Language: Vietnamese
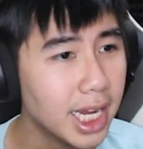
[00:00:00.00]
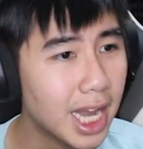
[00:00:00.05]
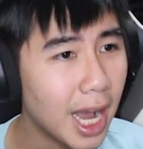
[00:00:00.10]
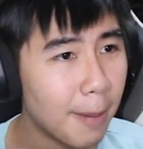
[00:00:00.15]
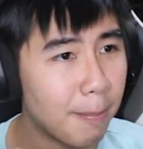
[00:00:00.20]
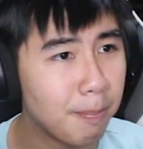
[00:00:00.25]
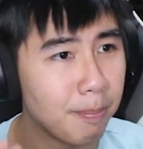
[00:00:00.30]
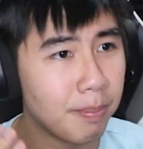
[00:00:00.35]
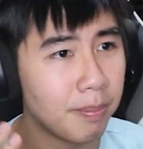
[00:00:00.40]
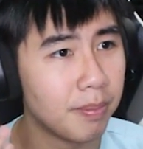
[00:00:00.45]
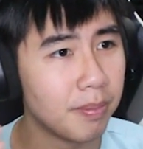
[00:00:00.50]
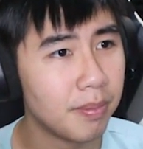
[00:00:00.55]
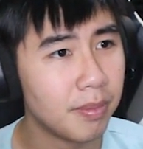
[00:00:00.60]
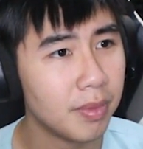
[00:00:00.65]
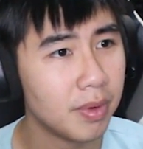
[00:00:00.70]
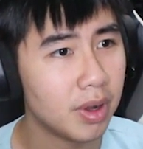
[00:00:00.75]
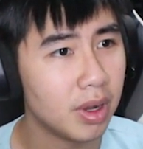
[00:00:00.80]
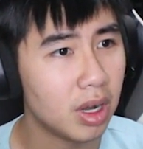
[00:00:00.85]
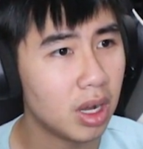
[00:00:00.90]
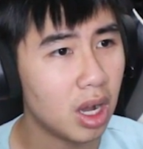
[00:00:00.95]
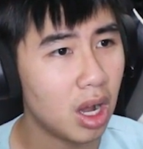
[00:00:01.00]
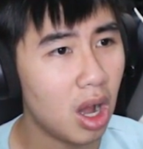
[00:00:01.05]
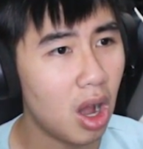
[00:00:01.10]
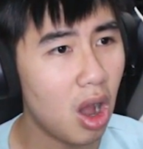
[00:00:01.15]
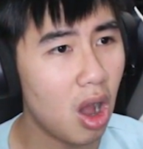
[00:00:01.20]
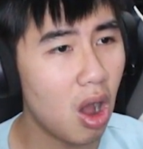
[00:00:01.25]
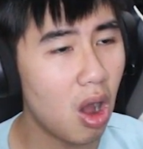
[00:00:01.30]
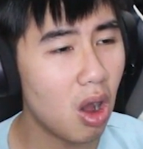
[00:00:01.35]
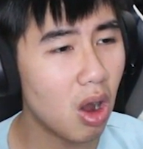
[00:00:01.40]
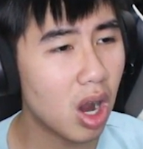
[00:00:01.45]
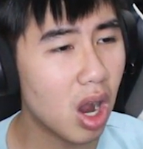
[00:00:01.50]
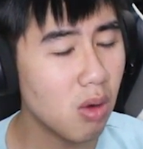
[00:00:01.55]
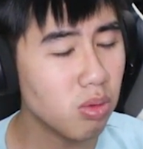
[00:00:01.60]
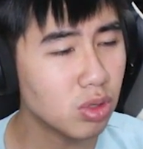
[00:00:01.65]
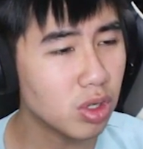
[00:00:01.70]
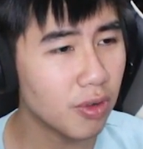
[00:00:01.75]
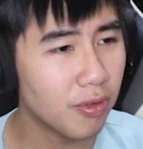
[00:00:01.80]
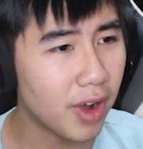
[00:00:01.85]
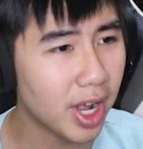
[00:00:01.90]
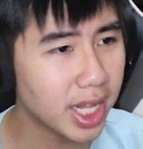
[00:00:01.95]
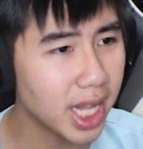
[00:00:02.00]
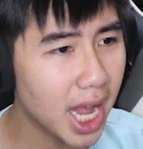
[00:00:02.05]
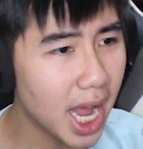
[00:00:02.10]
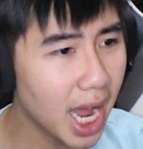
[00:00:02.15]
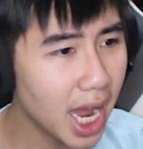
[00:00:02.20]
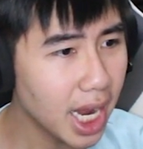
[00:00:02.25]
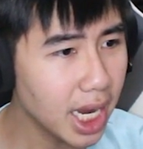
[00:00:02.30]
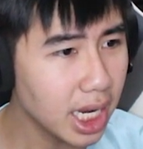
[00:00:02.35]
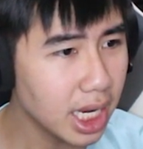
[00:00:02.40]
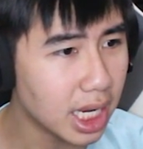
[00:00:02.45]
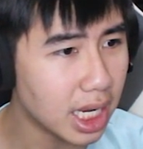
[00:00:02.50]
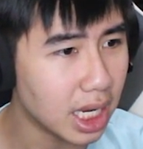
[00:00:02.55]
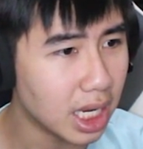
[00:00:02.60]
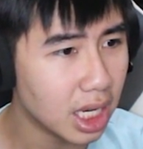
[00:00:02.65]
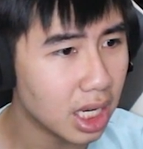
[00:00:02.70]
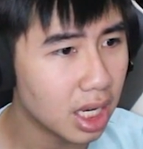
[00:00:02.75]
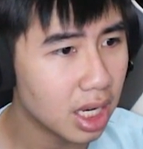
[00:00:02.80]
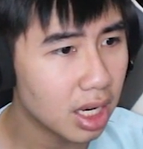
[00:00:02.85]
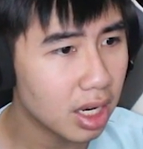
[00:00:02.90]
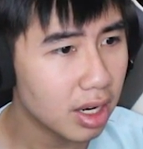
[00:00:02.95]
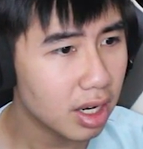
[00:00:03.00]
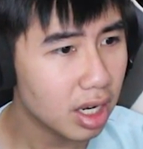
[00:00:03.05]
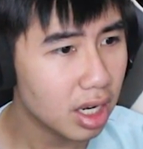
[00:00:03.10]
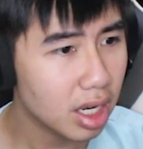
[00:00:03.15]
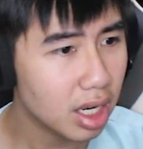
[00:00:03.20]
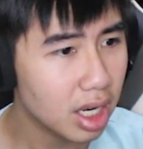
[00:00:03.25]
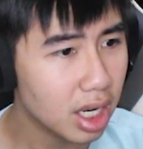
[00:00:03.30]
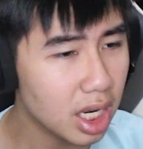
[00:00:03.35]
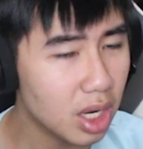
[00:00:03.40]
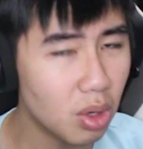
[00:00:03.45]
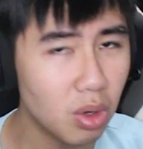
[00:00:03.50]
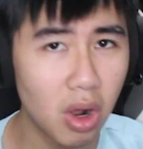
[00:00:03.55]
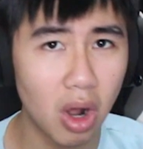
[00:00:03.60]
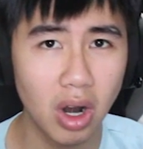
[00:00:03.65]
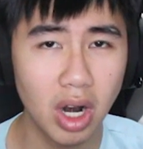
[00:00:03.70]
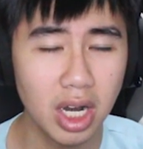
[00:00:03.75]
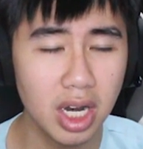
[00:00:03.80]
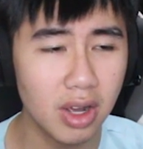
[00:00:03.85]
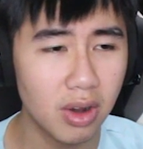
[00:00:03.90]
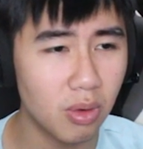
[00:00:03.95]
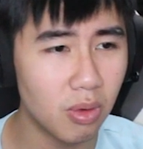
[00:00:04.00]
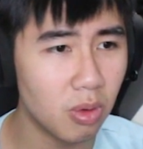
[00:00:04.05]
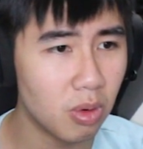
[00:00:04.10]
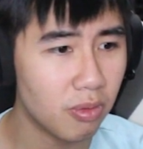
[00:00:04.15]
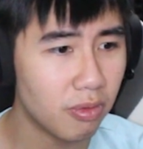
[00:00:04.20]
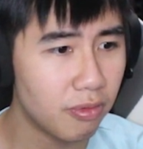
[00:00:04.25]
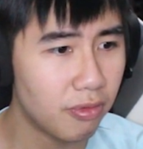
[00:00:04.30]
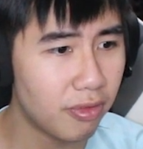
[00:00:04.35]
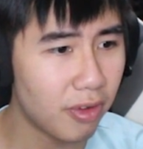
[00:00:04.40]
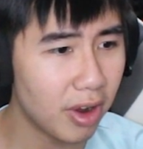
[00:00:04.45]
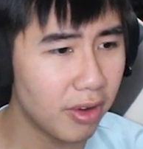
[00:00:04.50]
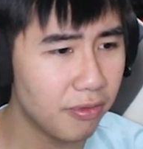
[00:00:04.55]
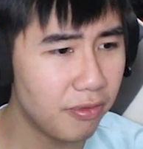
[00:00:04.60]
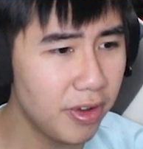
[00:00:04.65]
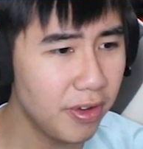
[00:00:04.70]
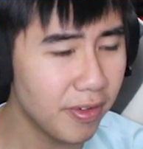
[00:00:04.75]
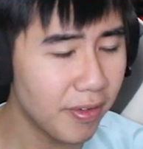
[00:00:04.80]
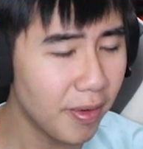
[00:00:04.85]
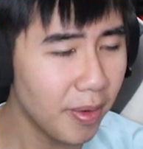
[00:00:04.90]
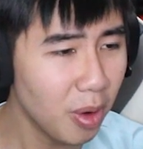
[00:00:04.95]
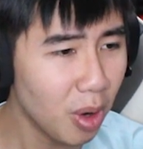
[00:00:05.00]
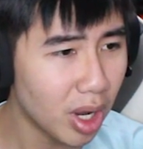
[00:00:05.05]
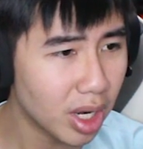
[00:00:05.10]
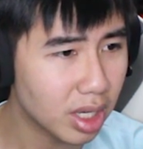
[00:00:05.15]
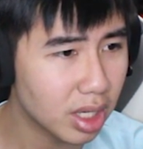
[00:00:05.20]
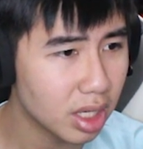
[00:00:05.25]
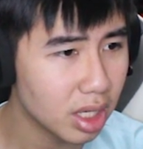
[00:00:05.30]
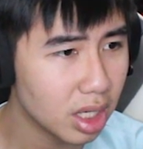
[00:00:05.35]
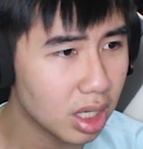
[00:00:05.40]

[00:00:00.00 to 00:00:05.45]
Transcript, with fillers: cập họ không cho phá thai điều đó là điều phạm vi pháp luật